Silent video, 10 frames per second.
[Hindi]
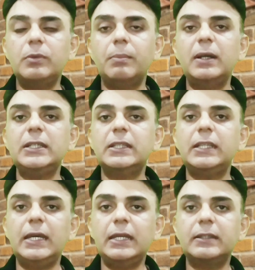में बन जाते
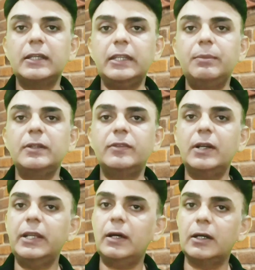हैं तकरीबन
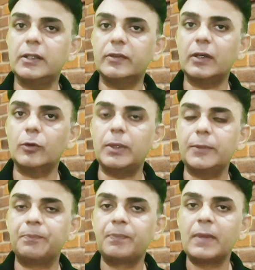साढ़े आठ हज़ार रुपये
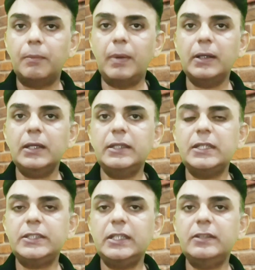
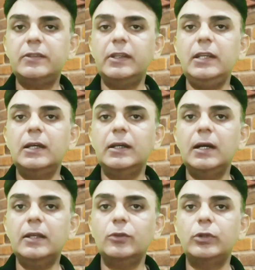बांग्लादेशी
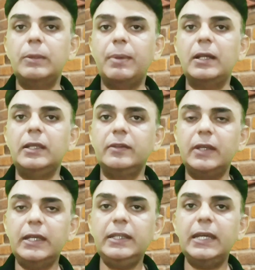श्रीलंकन और नेपाली
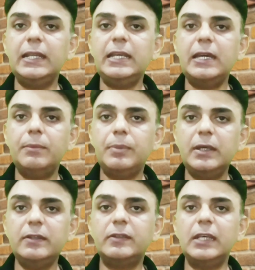इनके लिए
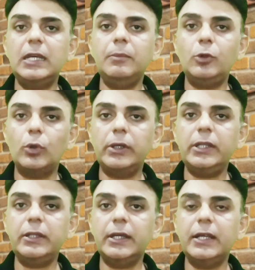भी सेम
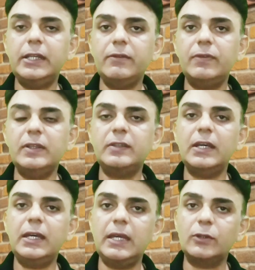ट्वेंटी रिंगेट ही फीस
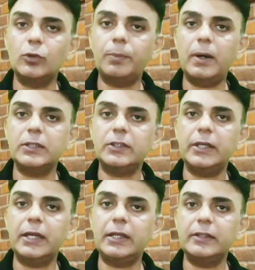है 105
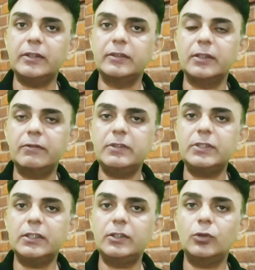रेंगेट इसके सर्विस
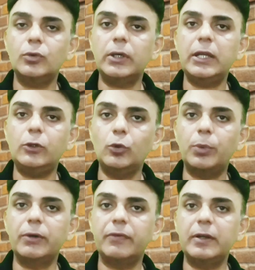चार्जेस होंगे
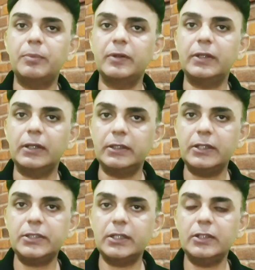2.5 परसेंट अदर
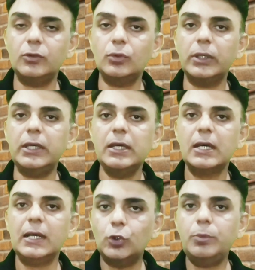चार्जेस होंगे
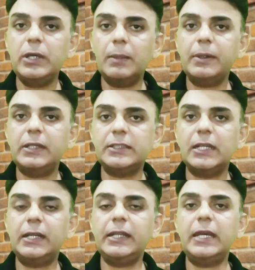जो भी आपकी
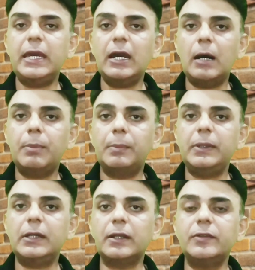नेशनलिटी है आप
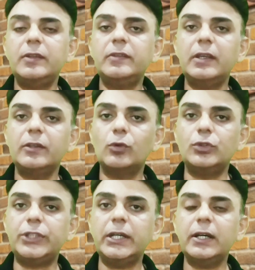अपनी करेंसी से इसको
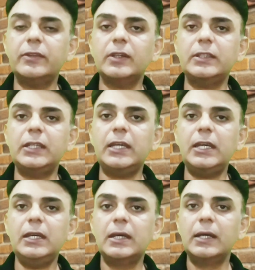चेक कर सकते
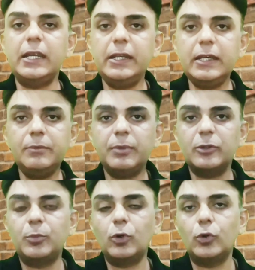हैं इंडियन
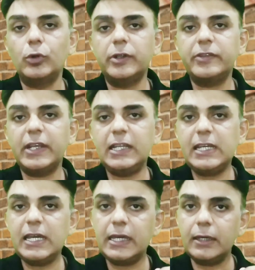पासपोर्ट होल्डर्स के
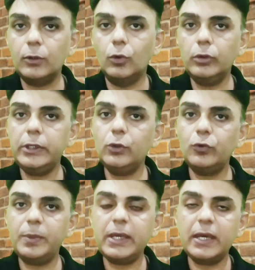लिए एक गुड
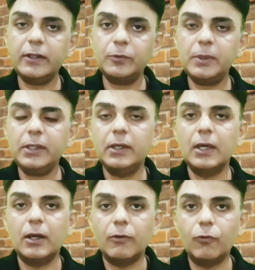न्यूज़ भी है इसमें
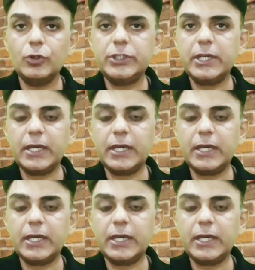वो ये